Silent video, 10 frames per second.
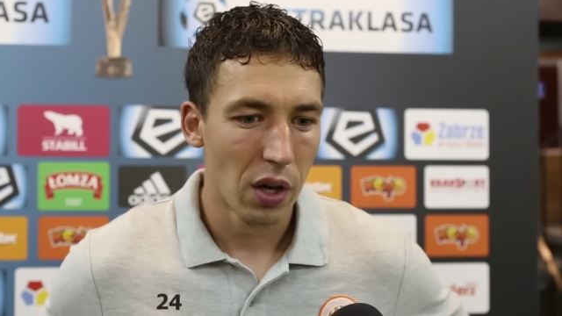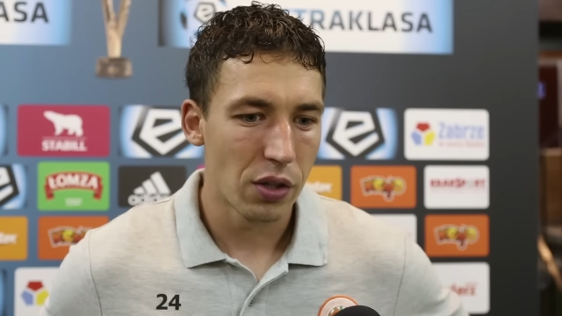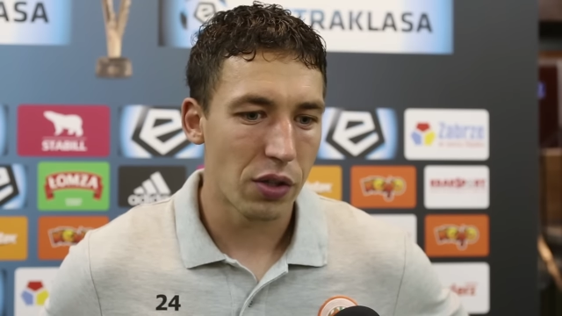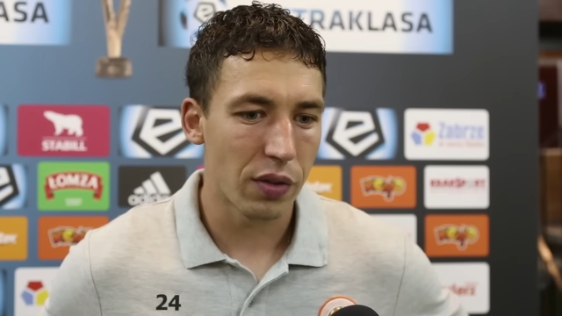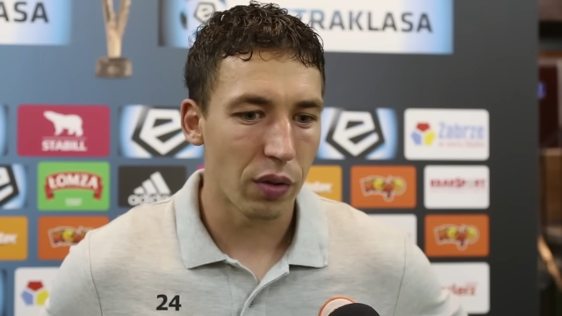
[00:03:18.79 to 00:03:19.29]

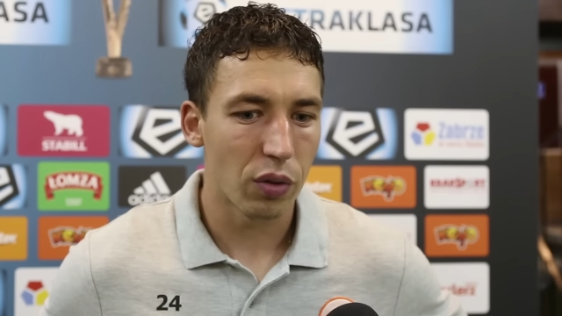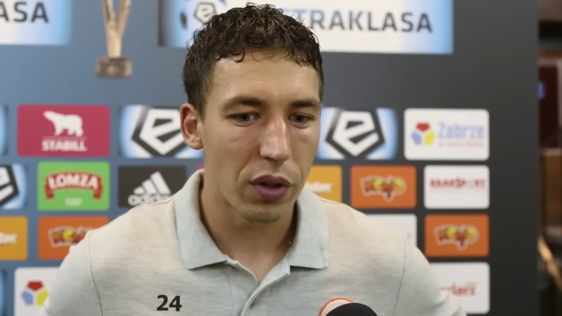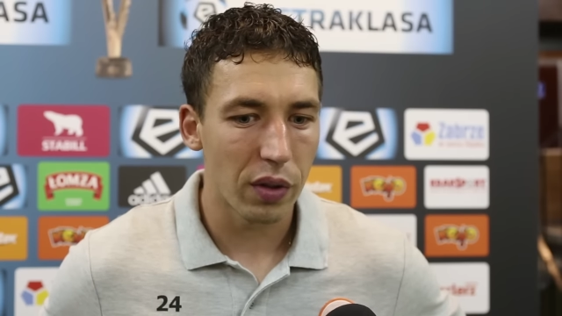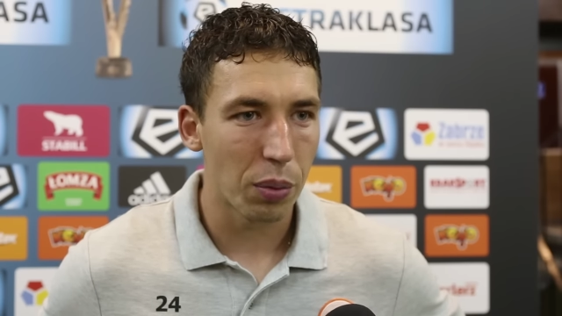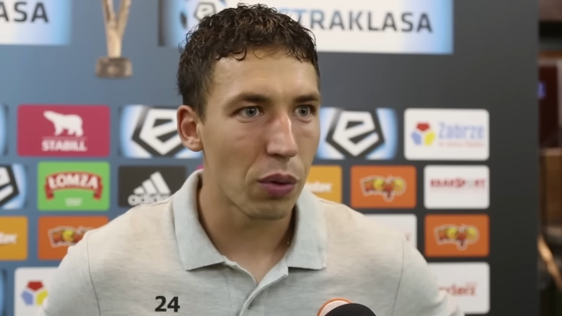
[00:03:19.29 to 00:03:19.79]
gdzie ci
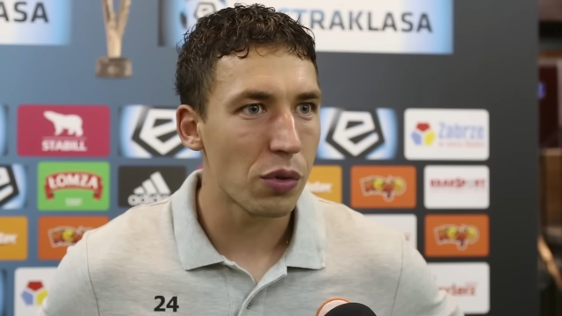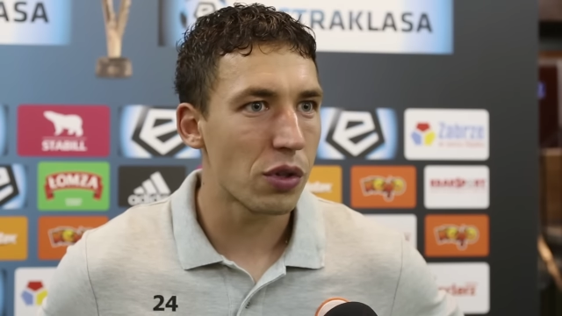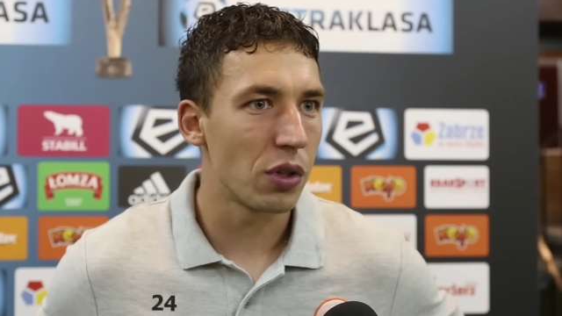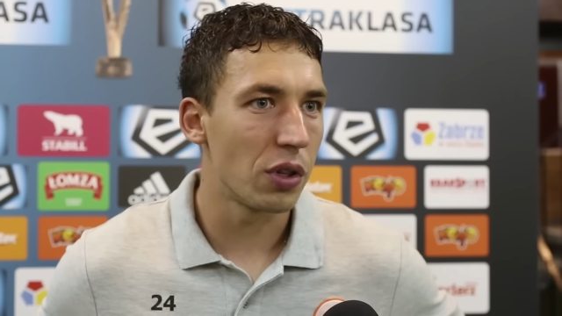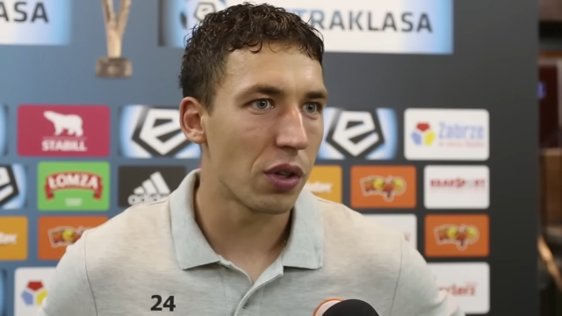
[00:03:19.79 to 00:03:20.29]
zawodnicy na pewno
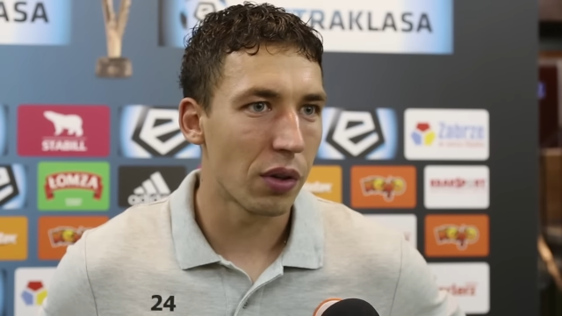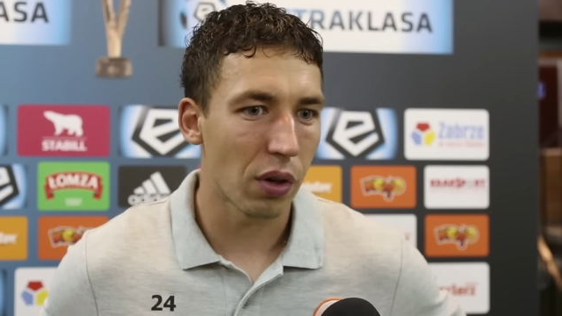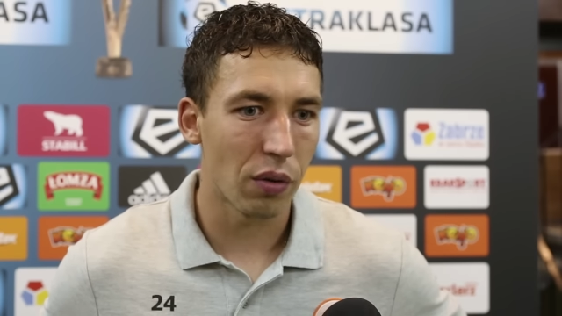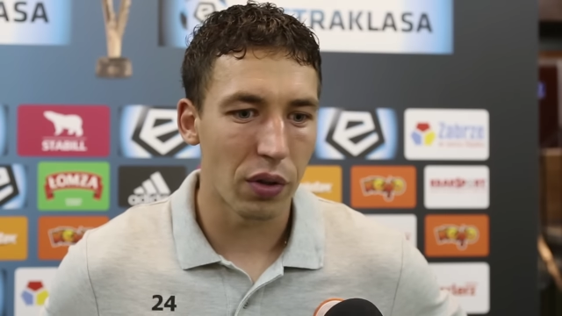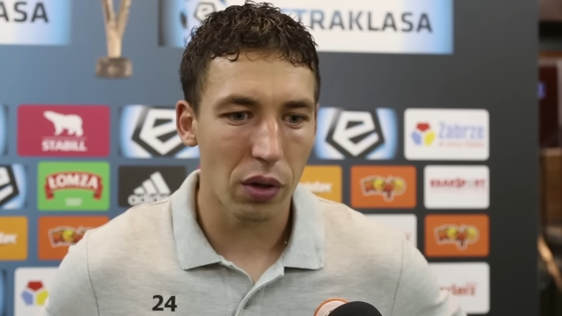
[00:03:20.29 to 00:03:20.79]
przyczynili się do
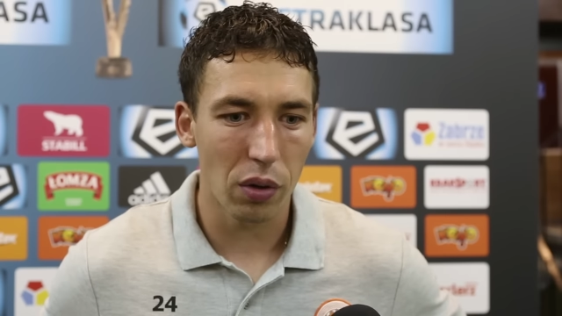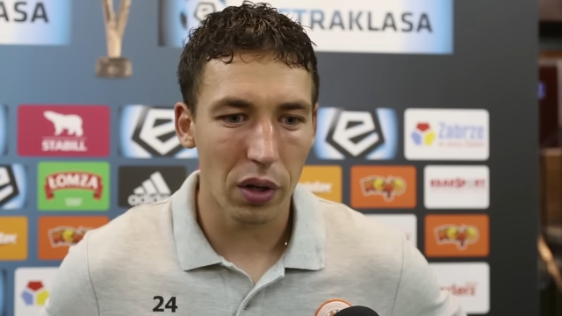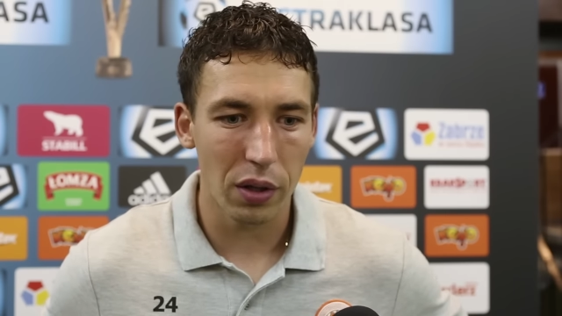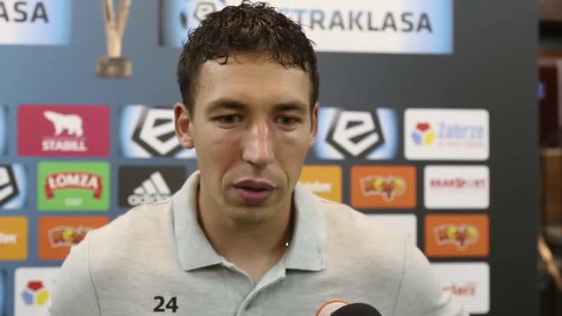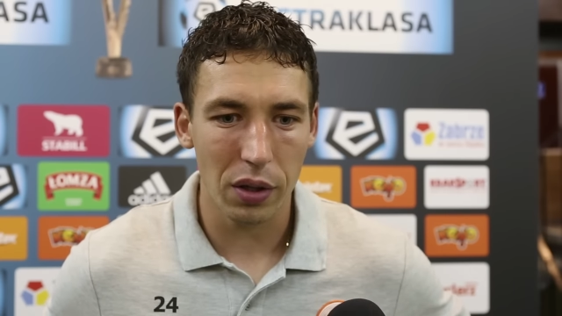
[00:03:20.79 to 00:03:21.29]
tego wyniku,
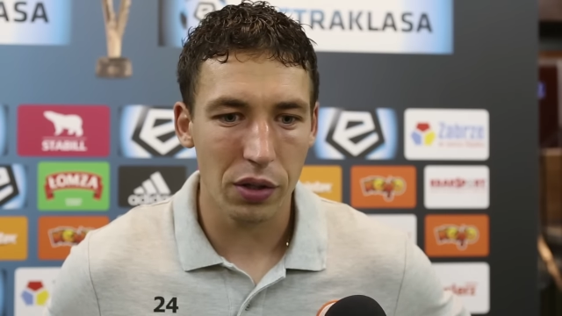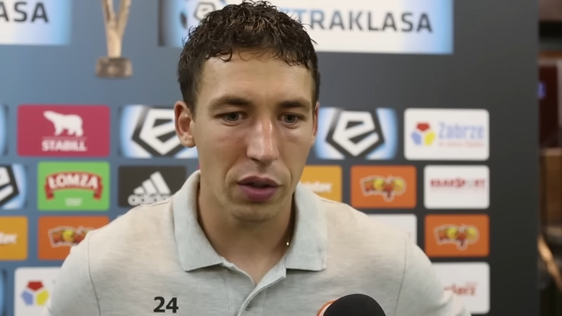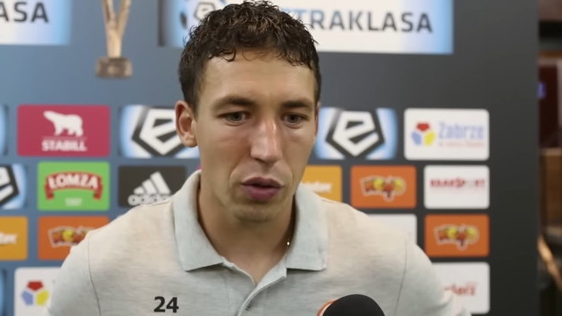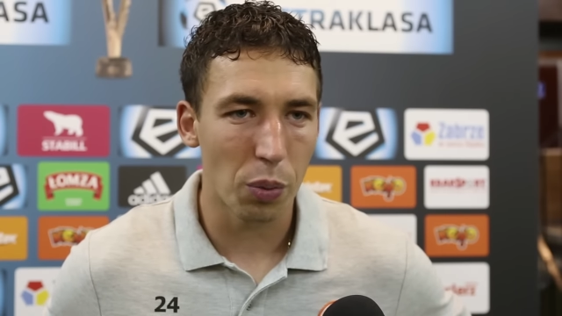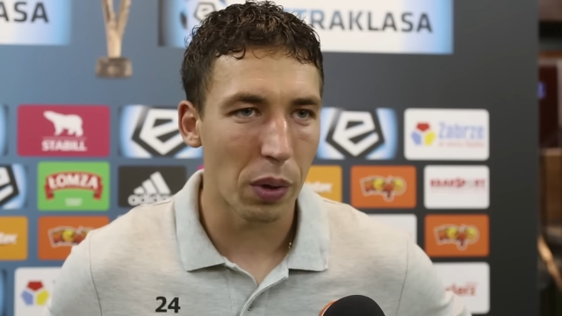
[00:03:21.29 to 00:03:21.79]
ale no ja się
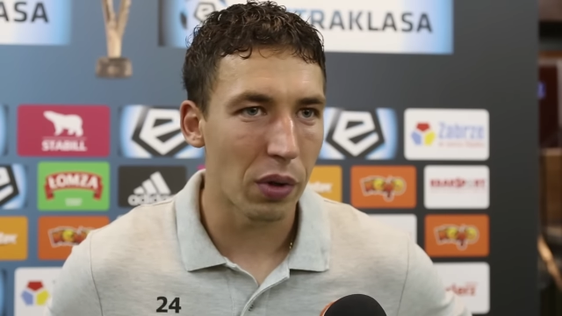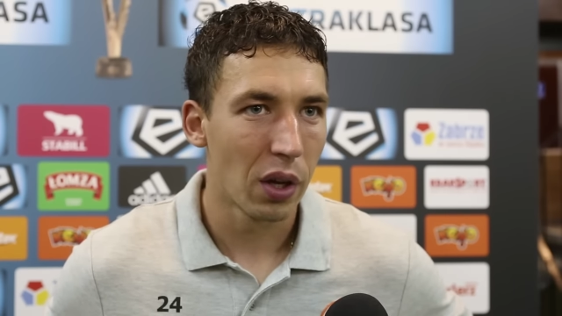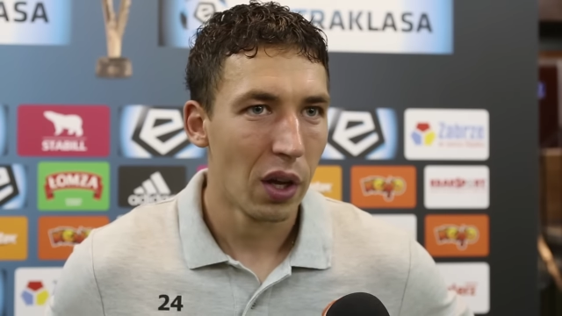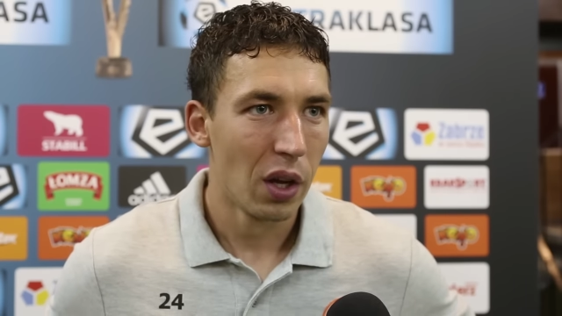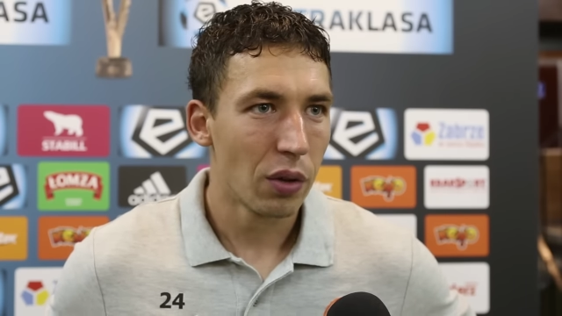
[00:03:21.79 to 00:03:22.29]
nie skupiam na
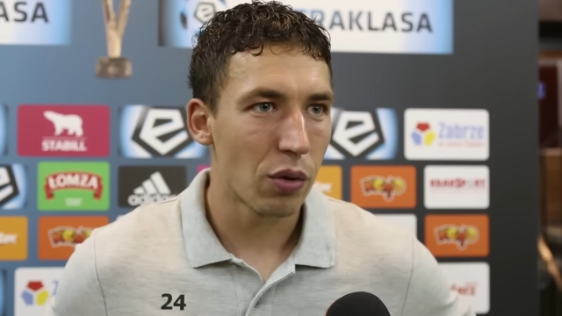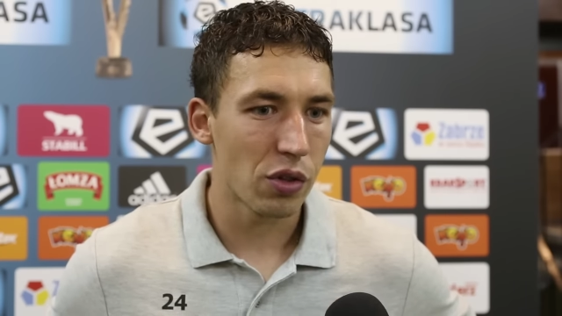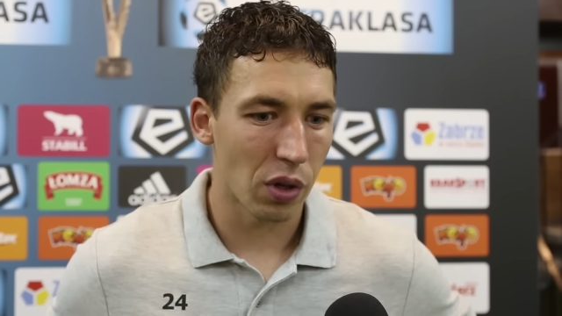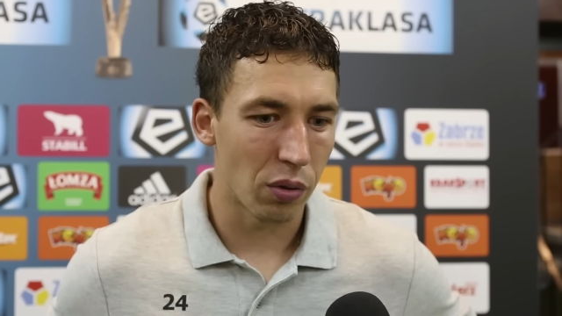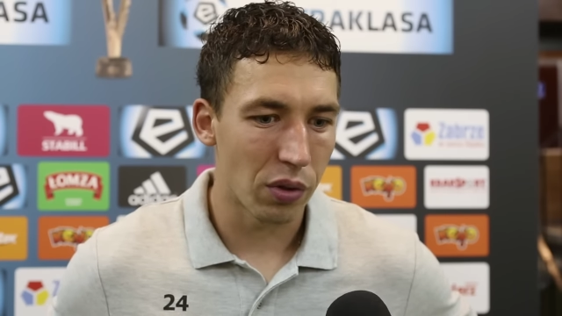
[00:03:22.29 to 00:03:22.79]

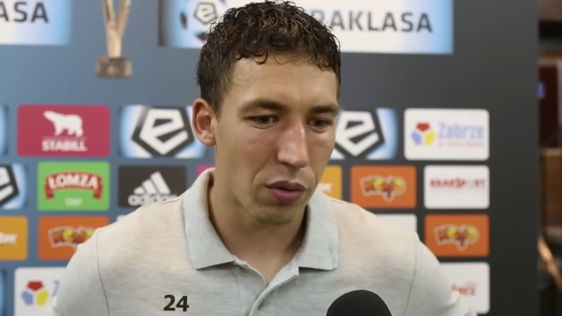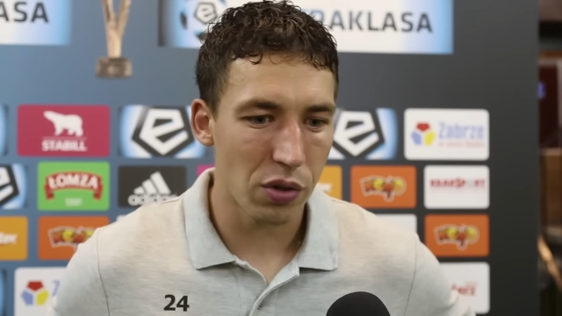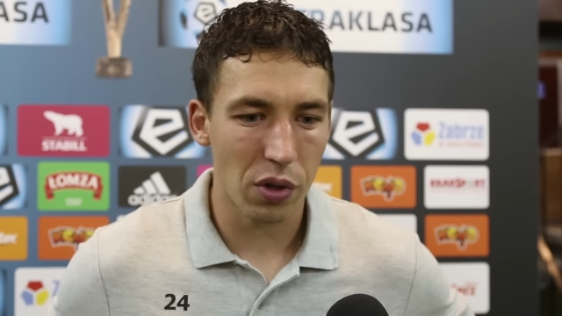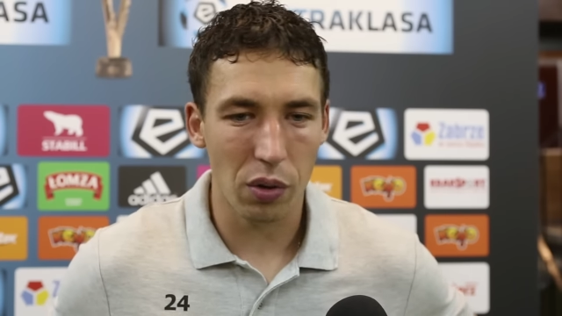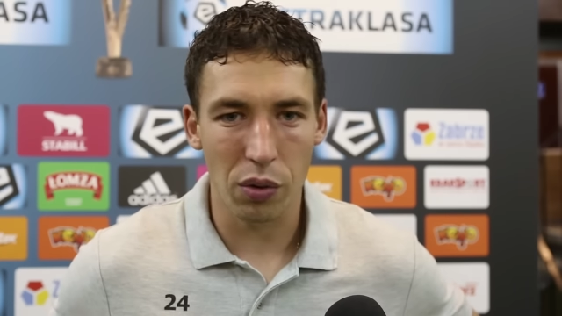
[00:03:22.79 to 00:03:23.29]

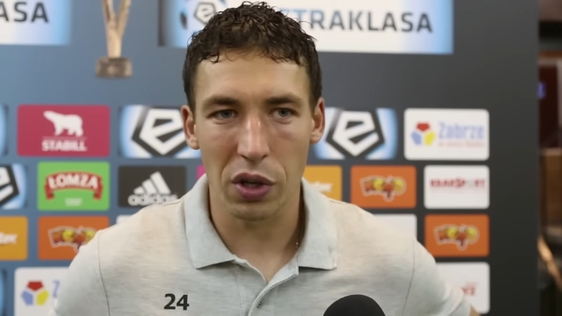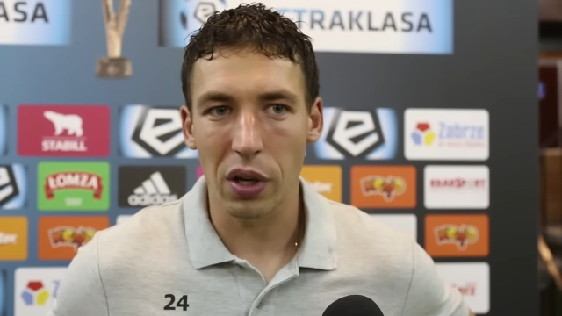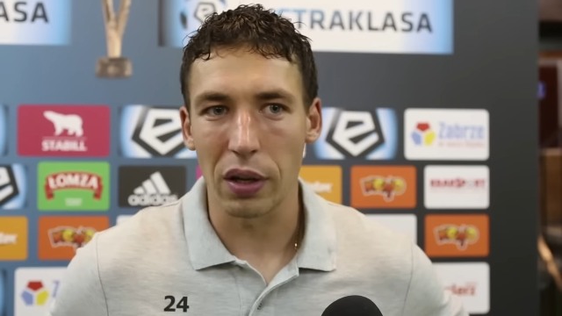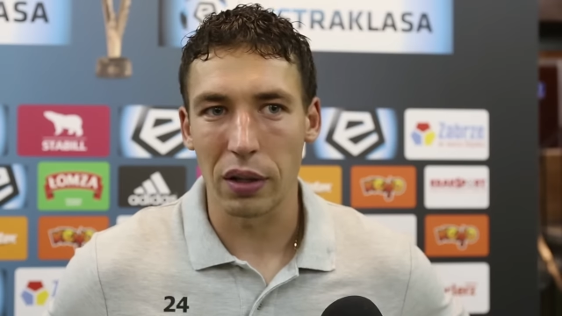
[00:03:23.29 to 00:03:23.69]
drużynie Górnika.